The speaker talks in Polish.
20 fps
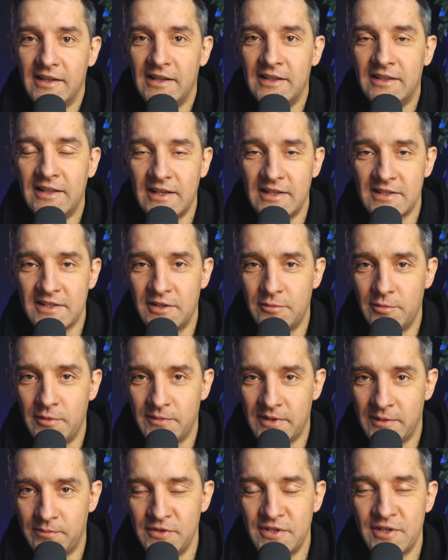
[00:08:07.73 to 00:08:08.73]
I teraz,
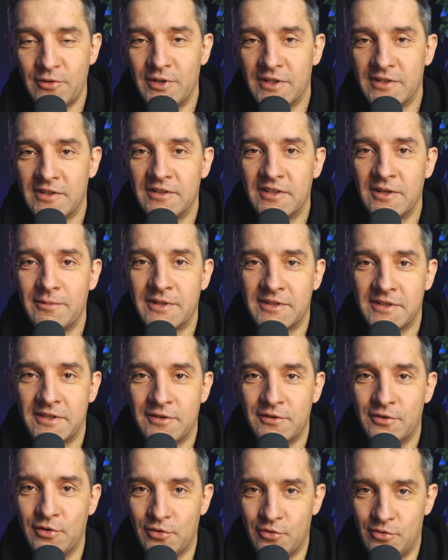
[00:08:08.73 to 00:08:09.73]
gdybym napisał na ten temat
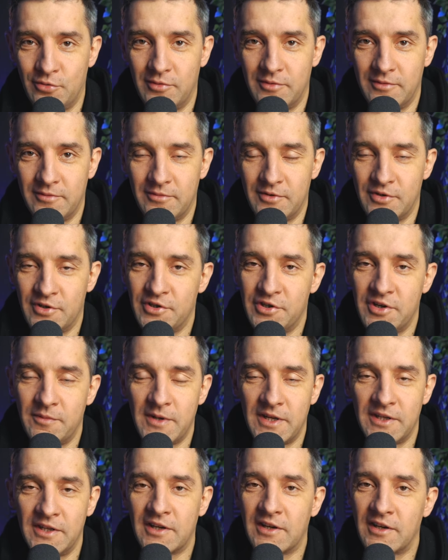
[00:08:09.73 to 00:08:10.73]
artykuł, że
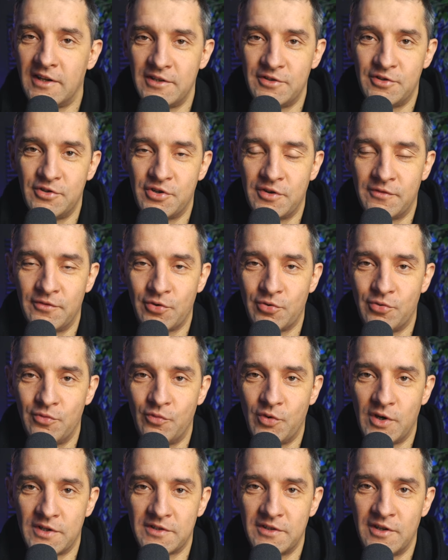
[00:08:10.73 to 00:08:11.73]
Ziemia nie kręci się wokół
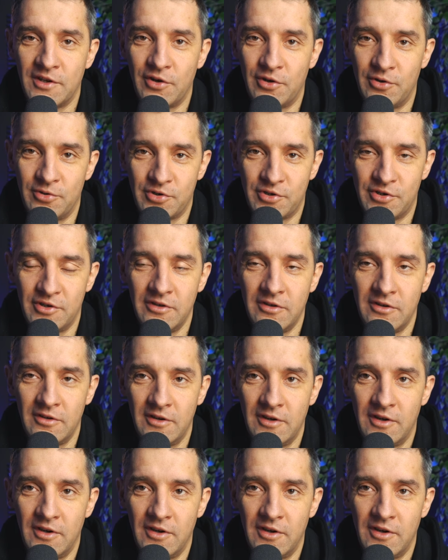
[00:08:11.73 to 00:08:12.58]
własnej osi,